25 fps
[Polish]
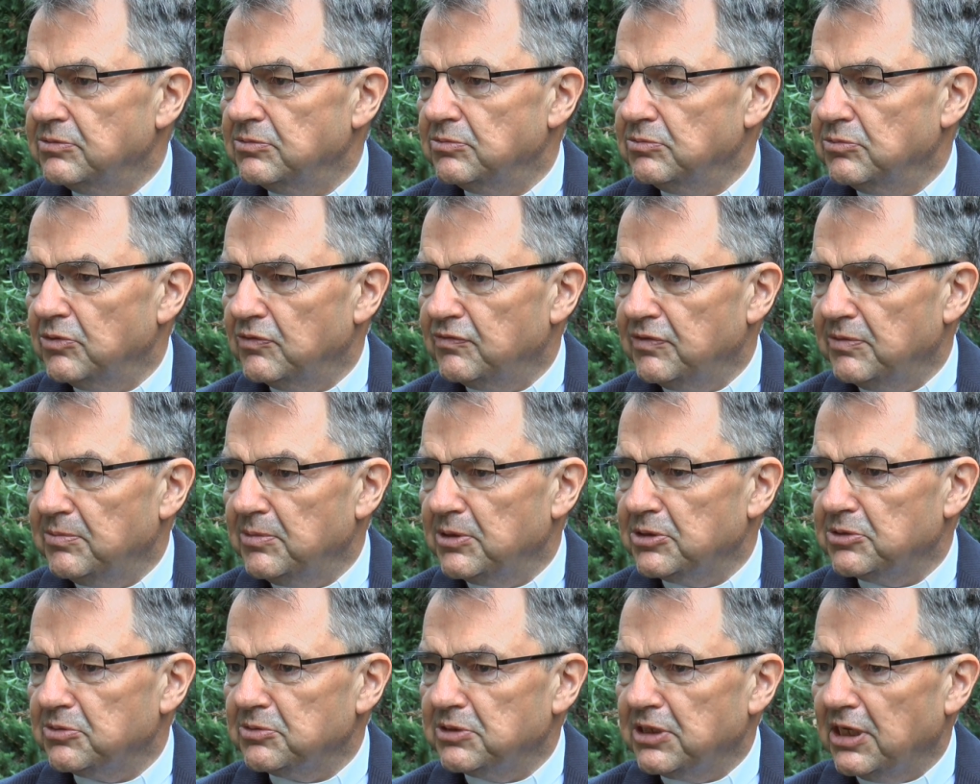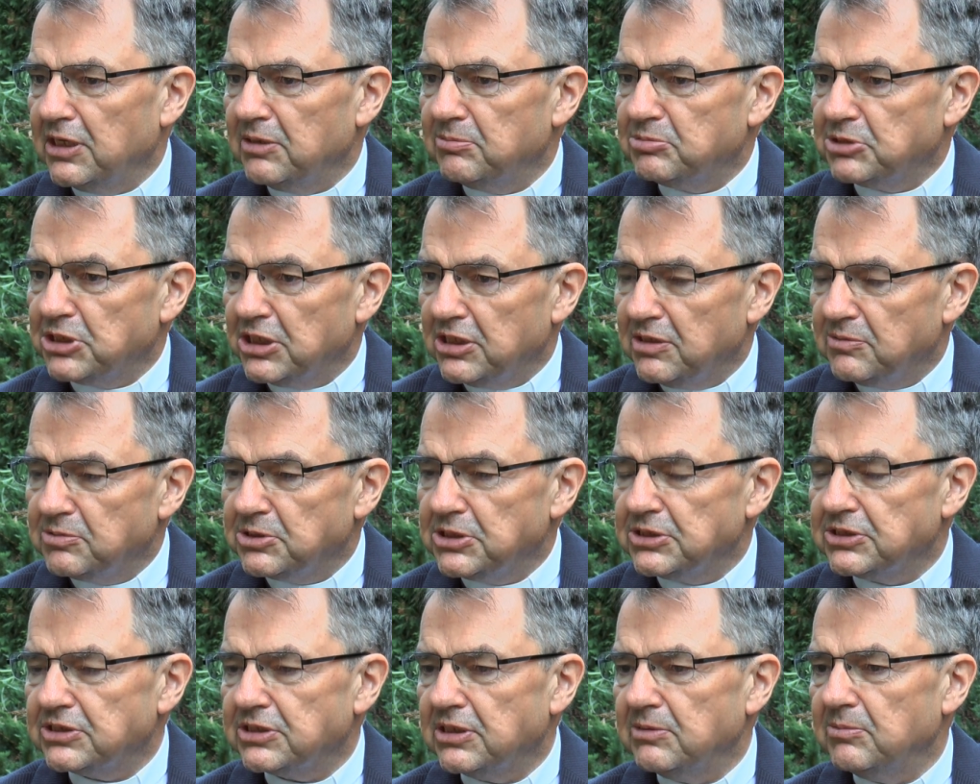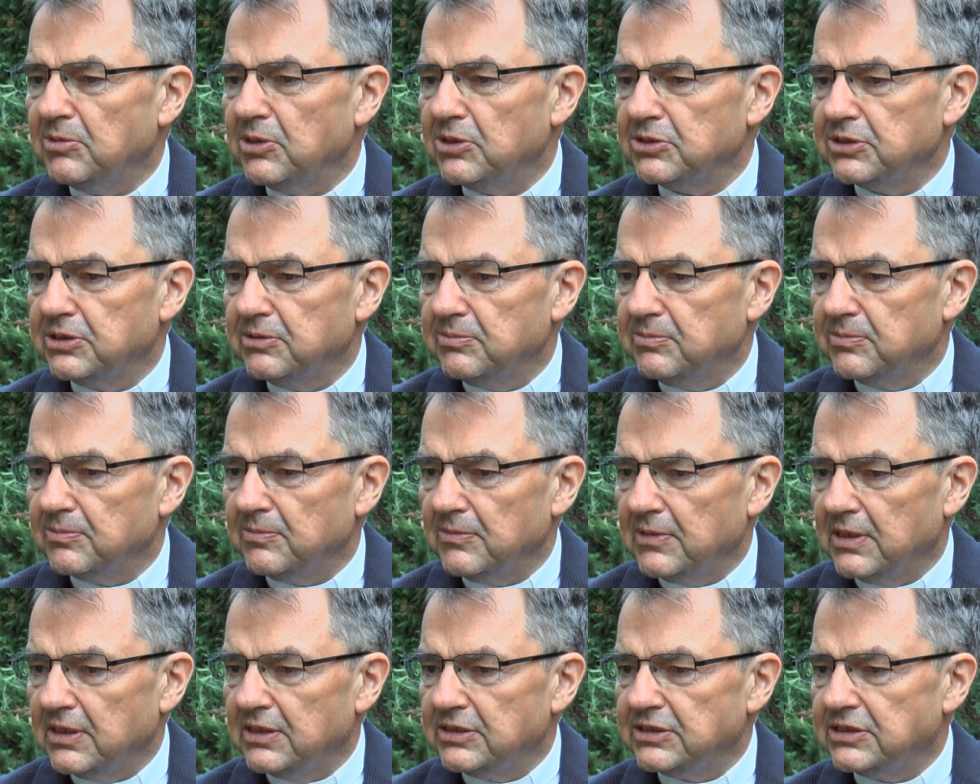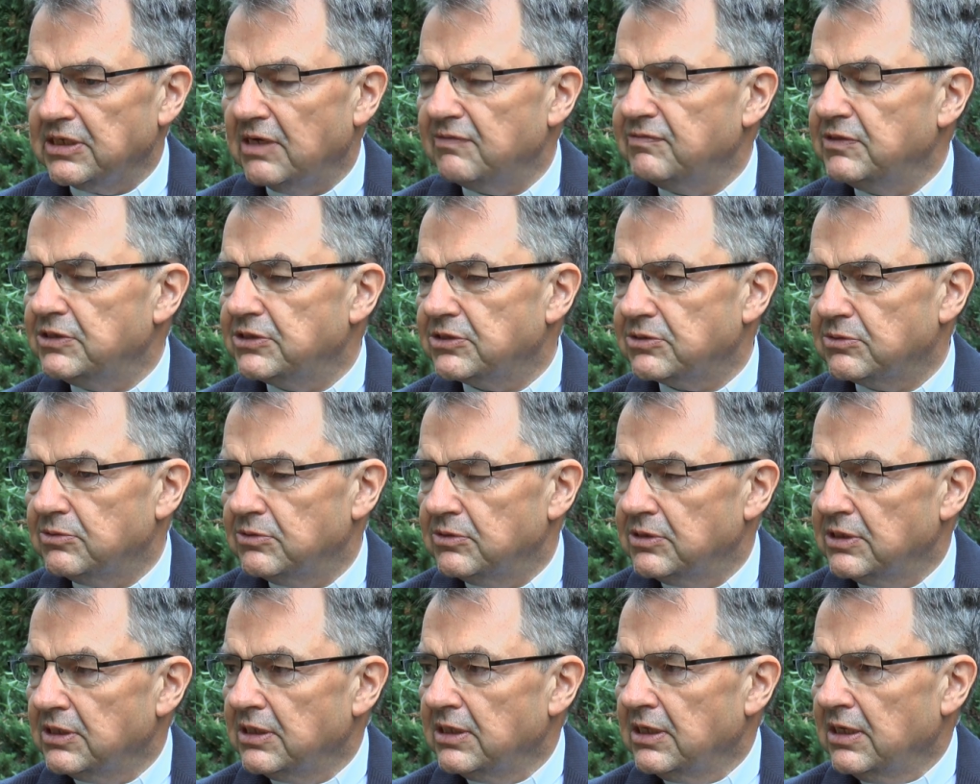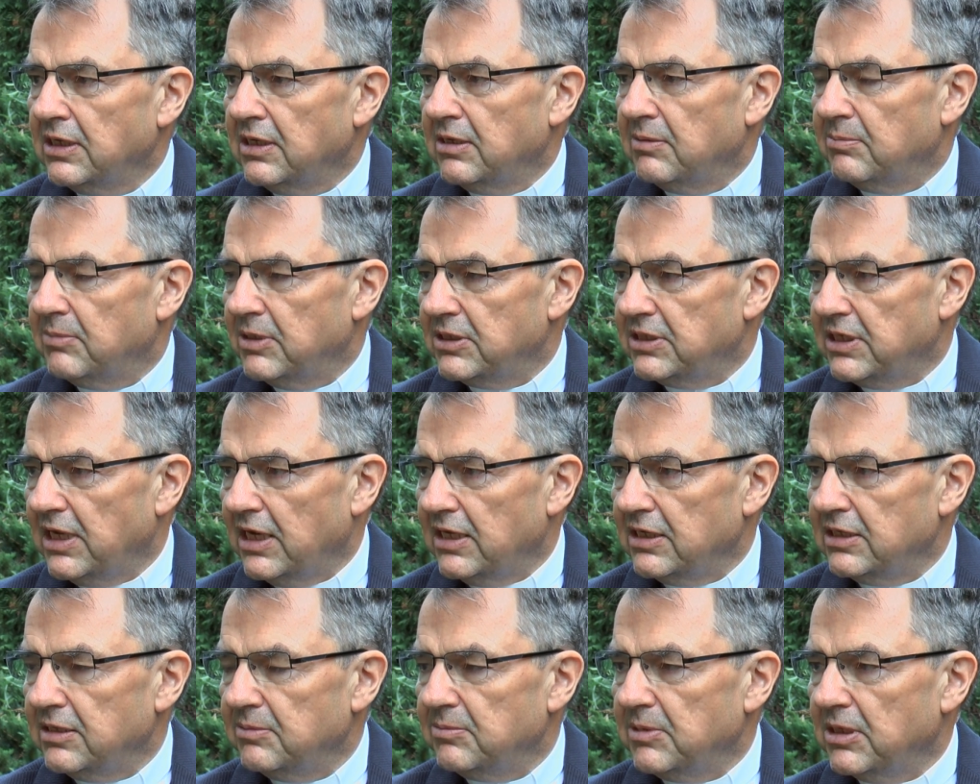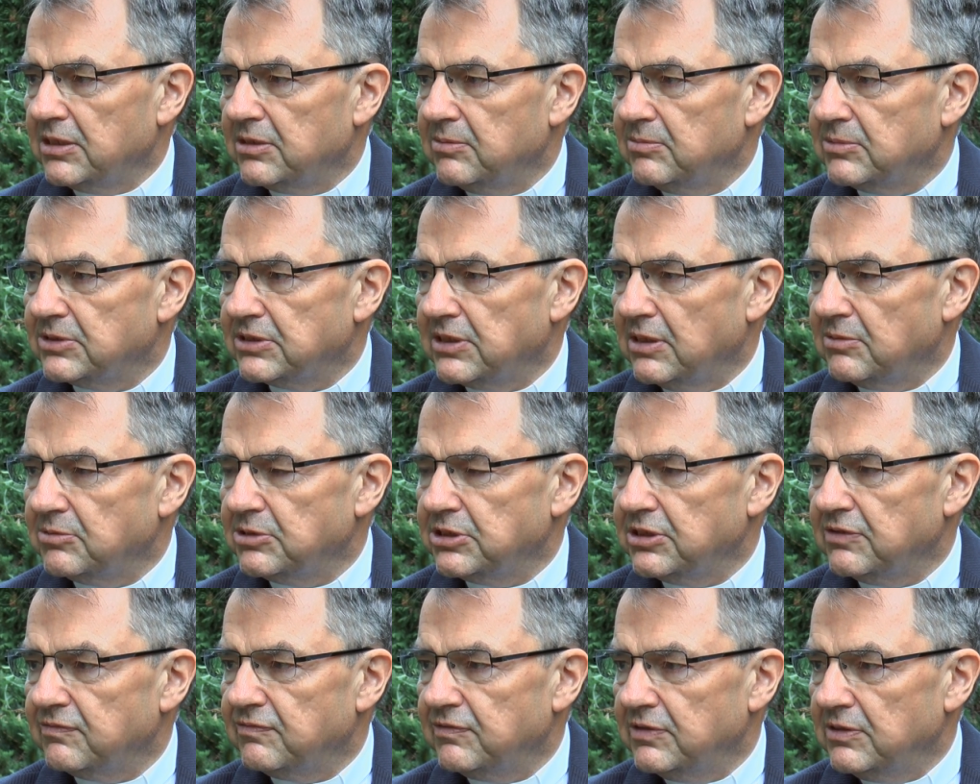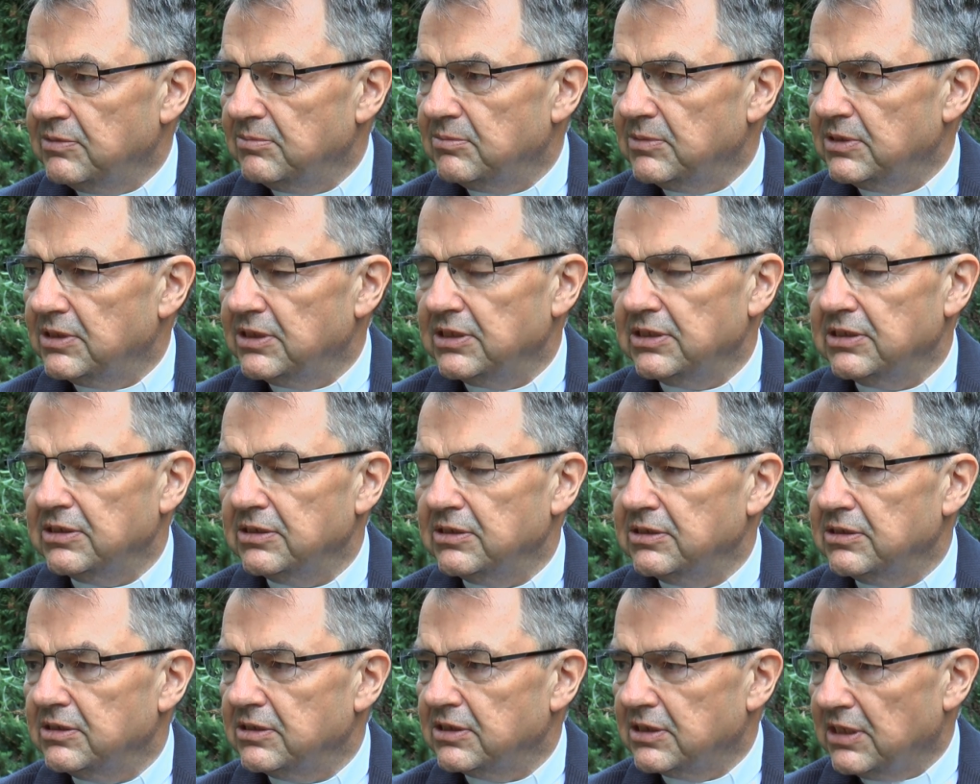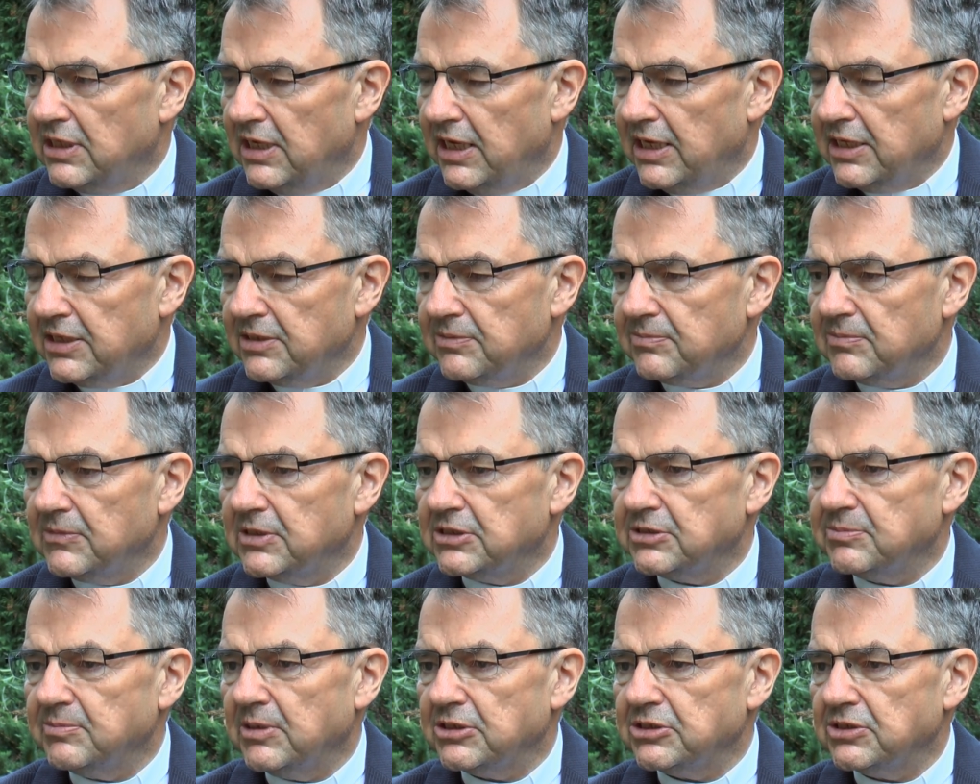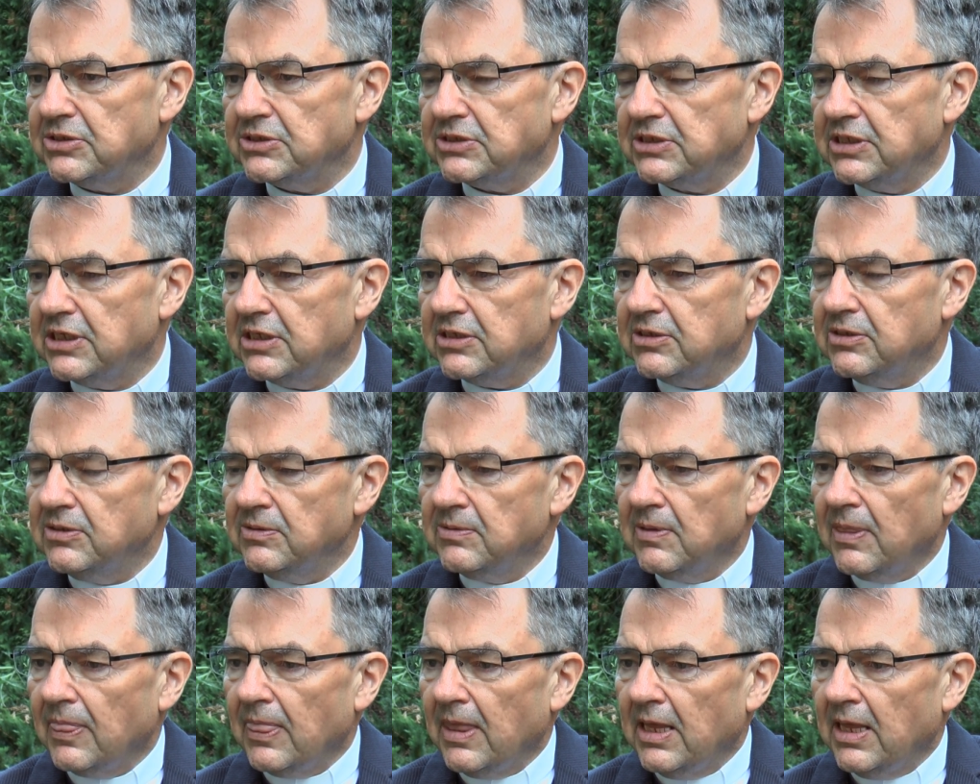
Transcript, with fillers: mówimy tutaj przede wszystkim o tym zjawisku medialnym, jakim stał się film z y, Smarzowskiego.